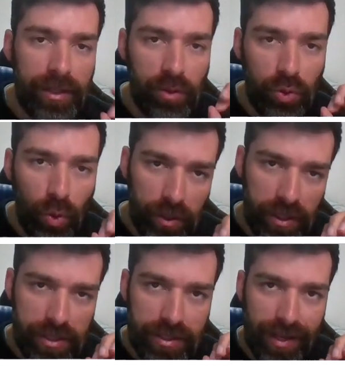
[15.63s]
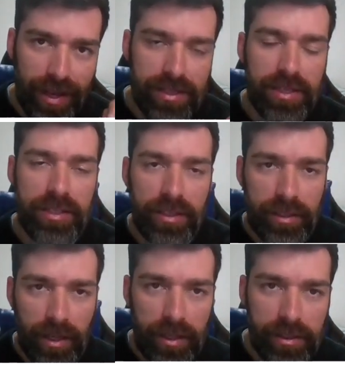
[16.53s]
E todas essas
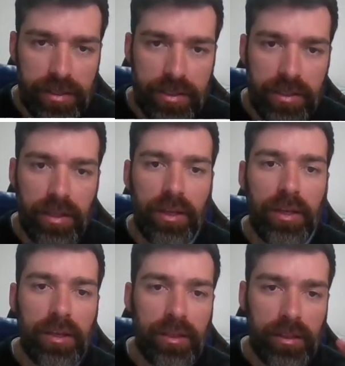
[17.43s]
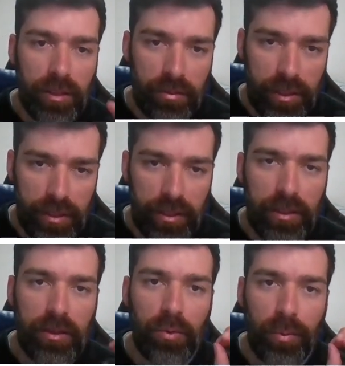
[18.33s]
entradas que estão
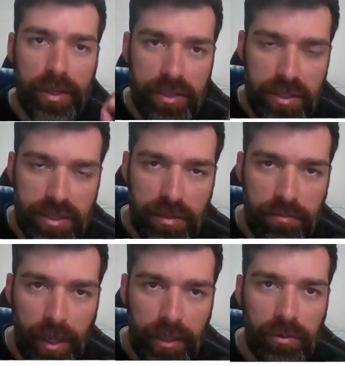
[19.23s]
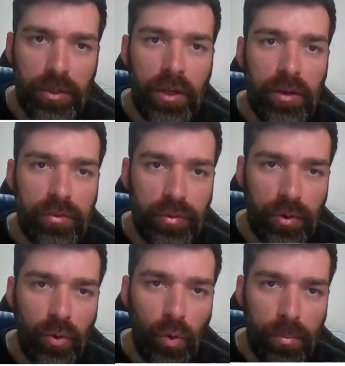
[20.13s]
aqui com esse desempenho
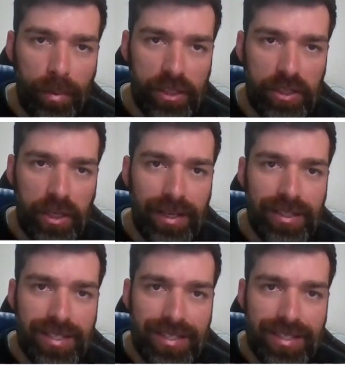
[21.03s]
foram compartilhadas